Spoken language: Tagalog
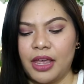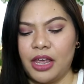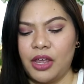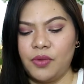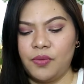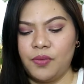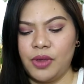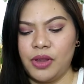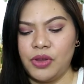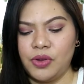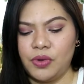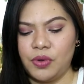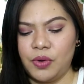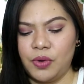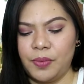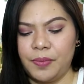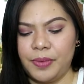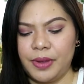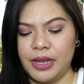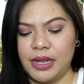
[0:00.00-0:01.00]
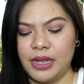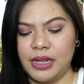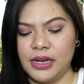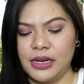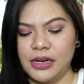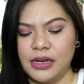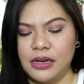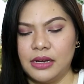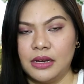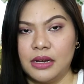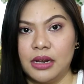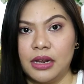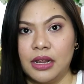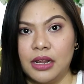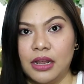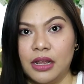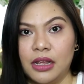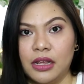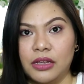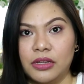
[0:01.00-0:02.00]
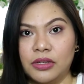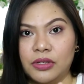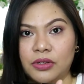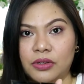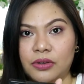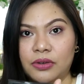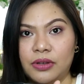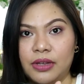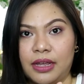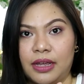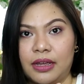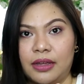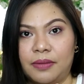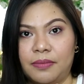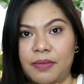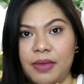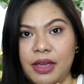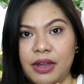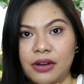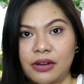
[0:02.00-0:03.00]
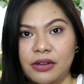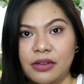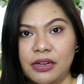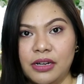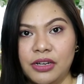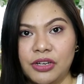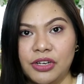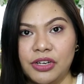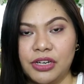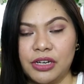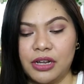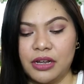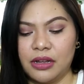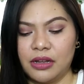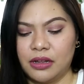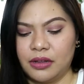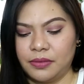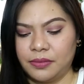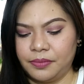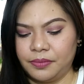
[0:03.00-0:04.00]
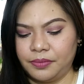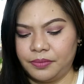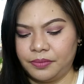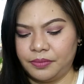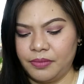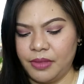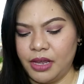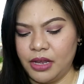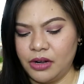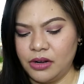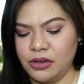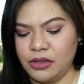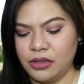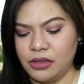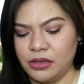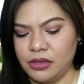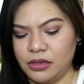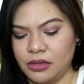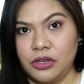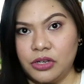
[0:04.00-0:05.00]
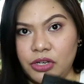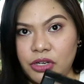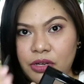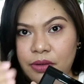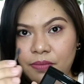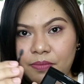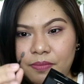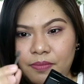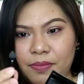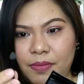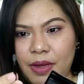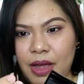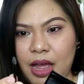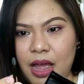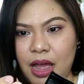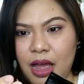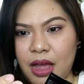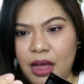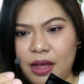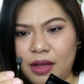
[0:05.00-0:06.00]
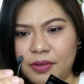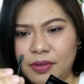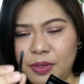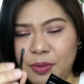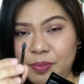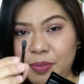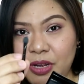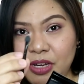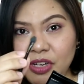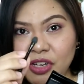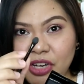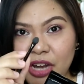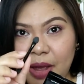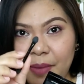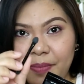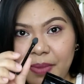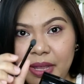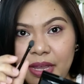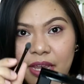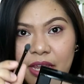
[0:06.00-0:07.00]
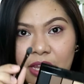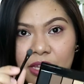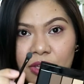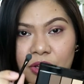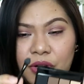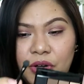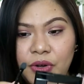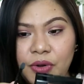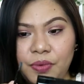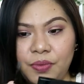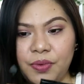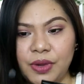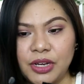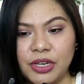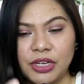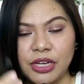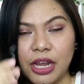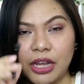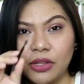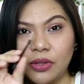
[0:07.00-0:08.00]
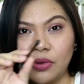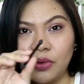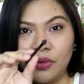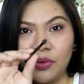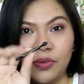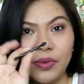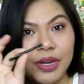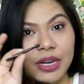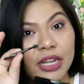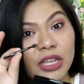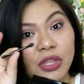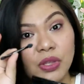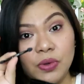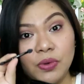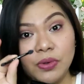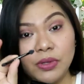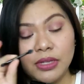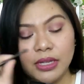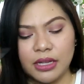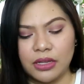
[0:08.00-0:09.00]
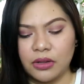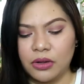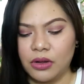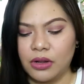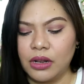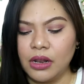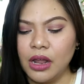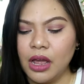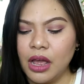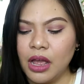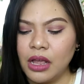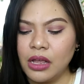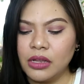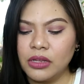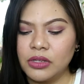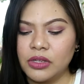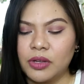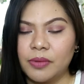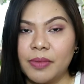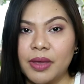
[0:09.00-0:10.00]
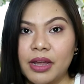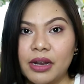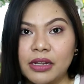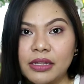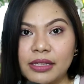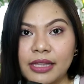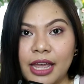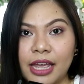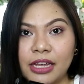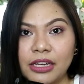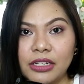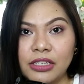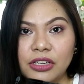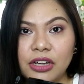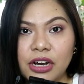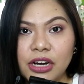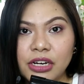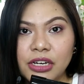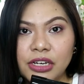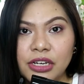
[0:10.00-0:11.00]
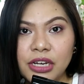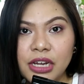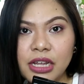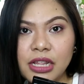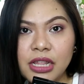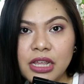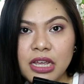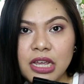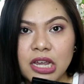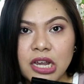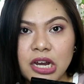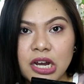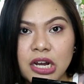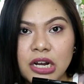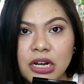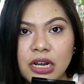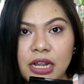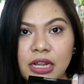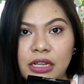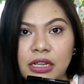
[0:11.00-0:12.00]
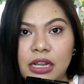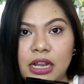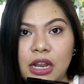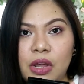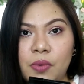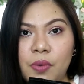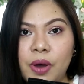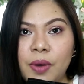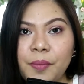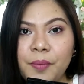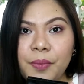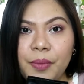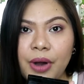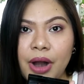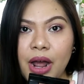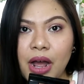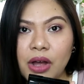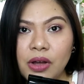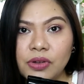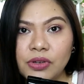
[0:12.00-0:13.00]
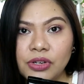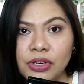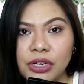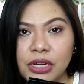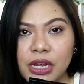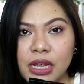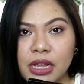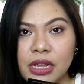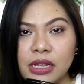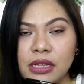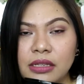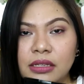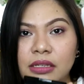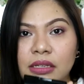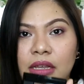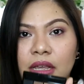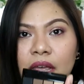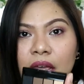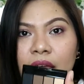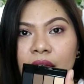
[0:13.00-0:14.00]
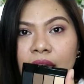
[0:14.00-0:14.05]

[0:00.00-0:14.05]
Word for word: and when you open. So, yeah, Meron lang siya, meron siyang uh, sponge applicator, which I don't really use at all. So, meron tayong dark shade here, then dalawang brown shades,